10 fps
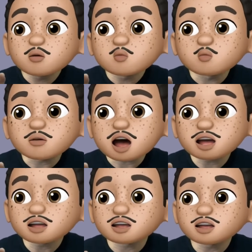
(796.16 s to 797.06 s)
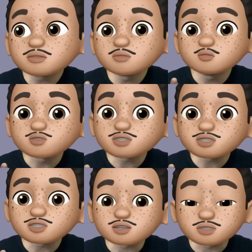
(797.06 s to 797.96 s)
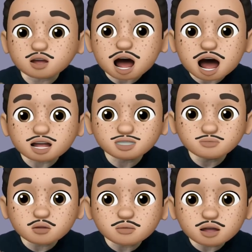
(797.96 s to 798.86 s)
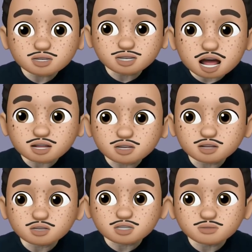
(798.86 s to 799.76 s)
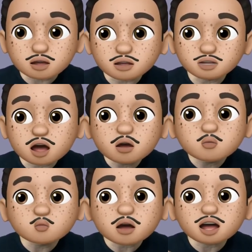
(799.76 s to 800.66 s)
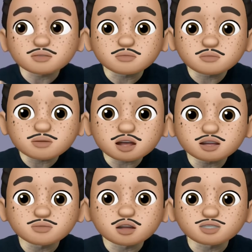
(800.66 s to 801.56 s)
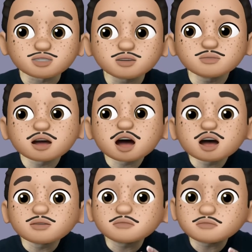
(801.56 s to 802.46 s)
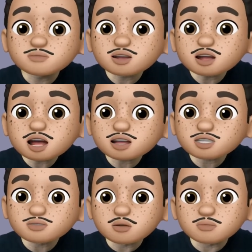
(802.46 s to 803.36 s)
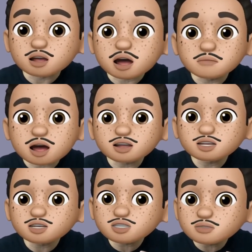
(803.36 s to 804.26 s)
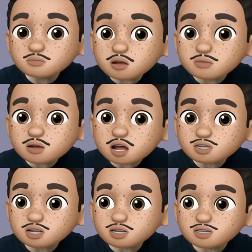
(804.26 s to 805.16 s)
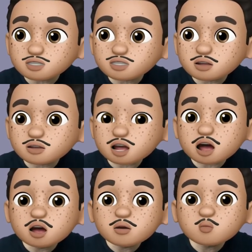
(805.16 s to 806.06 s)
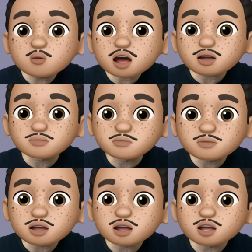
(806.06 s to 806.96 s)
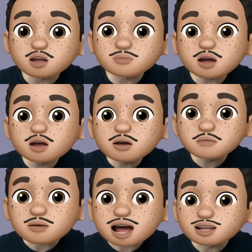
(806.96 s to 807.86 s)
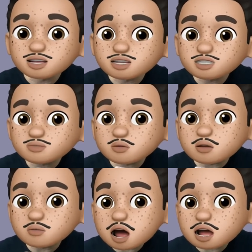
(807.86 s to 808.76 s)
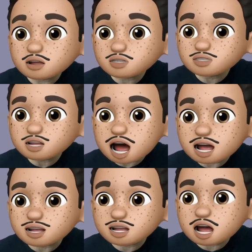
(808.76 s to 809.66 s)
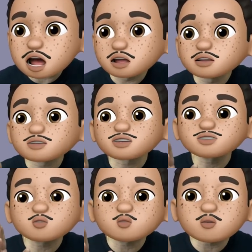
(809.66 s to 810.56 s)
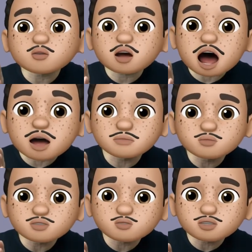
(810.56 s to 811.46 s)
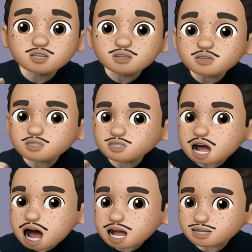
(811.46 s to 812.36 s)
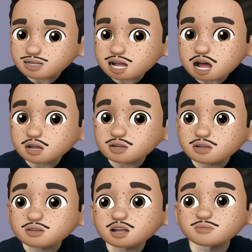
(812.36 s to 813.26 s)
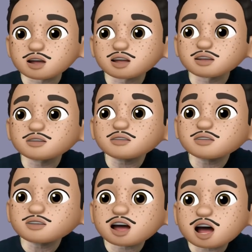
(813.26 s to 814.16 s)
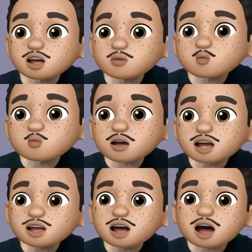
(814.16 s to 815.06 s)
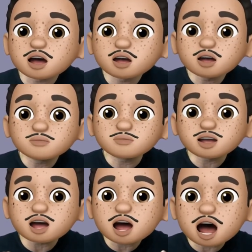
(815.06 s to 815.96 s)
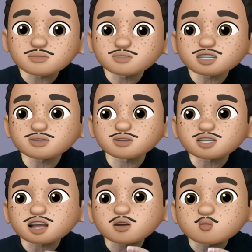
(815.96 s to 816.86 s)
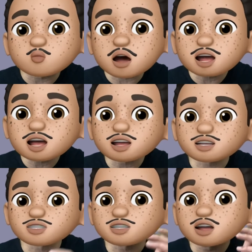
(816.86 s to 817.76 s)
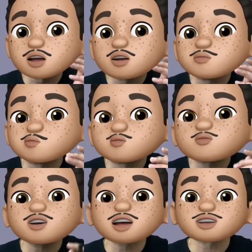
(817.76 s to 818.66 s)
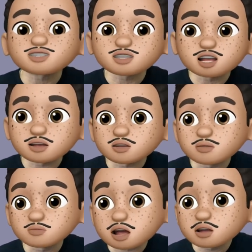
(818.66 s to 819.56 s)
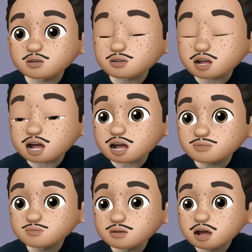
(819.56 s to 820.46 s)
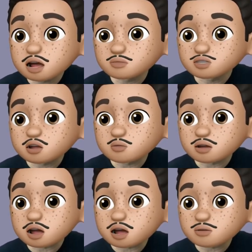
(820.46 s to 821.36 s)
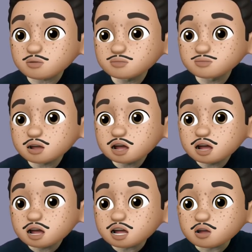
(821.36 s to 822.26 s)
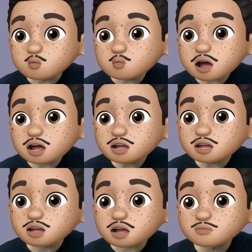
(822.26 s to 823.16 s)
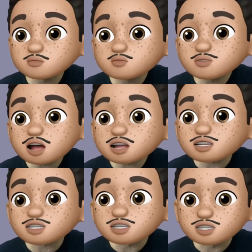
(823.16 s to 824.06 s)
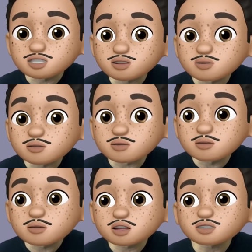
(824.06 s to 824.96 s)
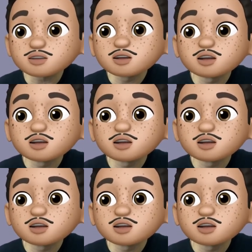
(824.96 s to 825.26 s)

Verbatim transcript: 왜는 무슨 뜻이었죠? 아직 뭐뭐 하지 않다였습니다. 근데 왜이는 뭐죠? be의 뜻이 뭡니까? 반드시 뭐뭐하다는 뜻이에요. 그러니까 왜 be 이러면 반드시 뭐뭐한 것은 아니야. 그래서 꼭 갚을 수 있는 것은 아니야. 이렇게 됩니다. 이럴 때 이 way가 b 랑 합쳐지면서 이 way의 뜻은 부의 뜻이 생기는 겁니다. 이렇게 한번 적어볼까요? 이 way는 이렇게 부의 뜻이 있어요. 그래서